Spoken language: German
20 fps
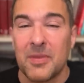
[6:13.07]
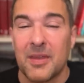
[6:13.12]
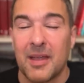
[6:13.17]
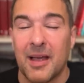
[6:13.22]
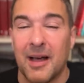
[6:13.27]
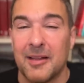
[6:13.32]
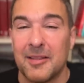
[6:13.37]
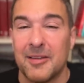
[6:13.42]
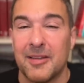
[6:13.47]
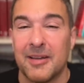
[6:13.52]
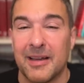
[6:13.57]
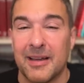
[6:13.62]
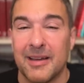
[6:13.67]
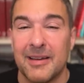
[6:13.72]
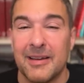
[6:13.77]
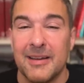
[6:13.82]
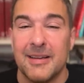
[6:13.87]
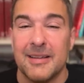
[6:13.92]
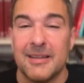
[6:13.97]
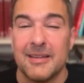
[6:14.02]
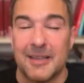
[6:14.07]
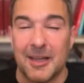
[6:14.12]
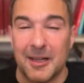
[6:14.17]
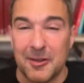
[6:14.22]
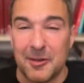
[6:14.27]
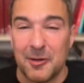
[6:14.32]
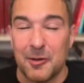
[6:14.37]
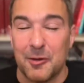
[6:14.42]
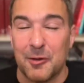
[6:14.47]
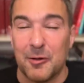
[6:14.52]
andere
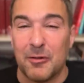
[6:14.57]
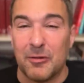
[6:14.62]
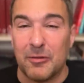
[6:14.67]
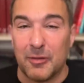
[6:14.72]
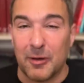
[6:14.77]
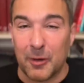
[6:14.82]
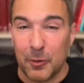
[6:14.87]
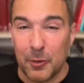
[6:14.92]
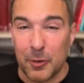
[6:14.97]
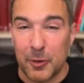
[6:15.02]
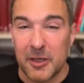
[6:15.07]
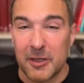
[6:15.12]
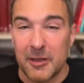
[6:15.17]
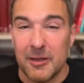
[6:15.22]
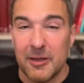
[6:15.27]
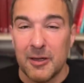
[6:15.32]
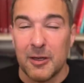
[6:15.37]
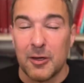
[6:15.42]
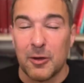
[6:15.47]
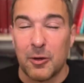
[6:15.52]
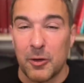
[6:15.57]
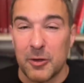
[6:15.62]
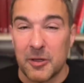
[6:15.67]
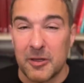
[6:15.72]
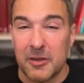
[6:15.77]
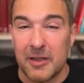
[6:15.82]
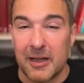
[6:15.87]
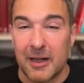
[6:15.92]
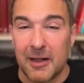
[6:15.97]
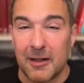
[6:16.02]
dann verhöhnen können,
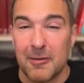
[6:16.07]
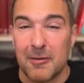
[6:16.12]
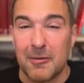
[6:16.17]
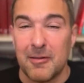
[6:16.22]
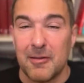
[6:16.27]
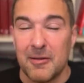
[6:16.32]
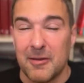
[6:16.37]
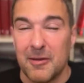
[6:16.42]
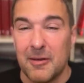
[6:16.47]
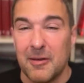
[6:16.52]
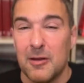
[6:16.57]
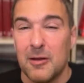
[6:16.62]
die ganzen